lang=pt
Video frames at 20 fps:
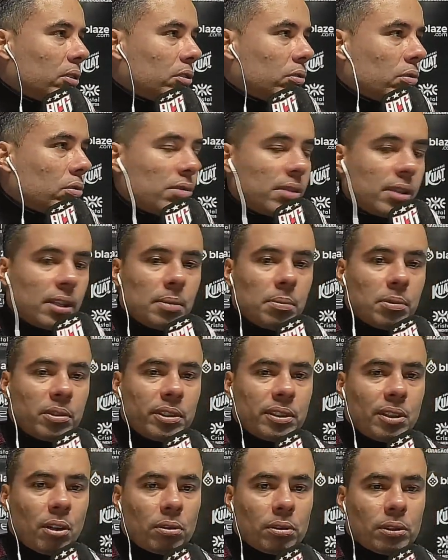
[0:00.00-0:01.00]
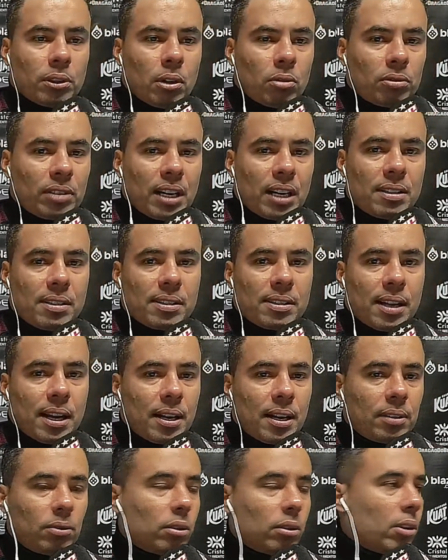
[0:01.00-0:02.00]
onde conseguimos
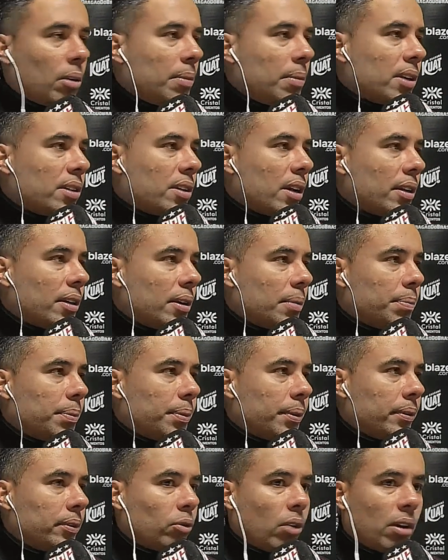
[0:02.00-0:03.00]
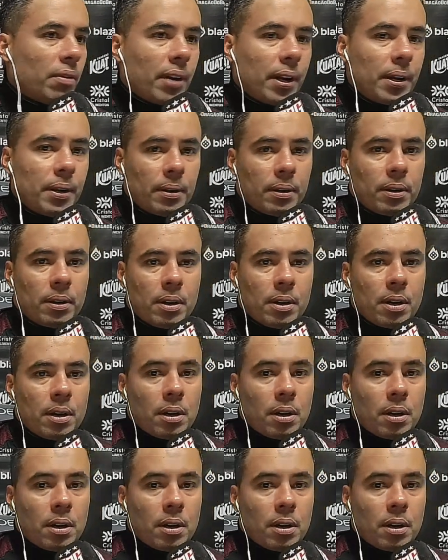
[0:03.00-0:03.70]
neutralizar totalmente a equipe do Havaí.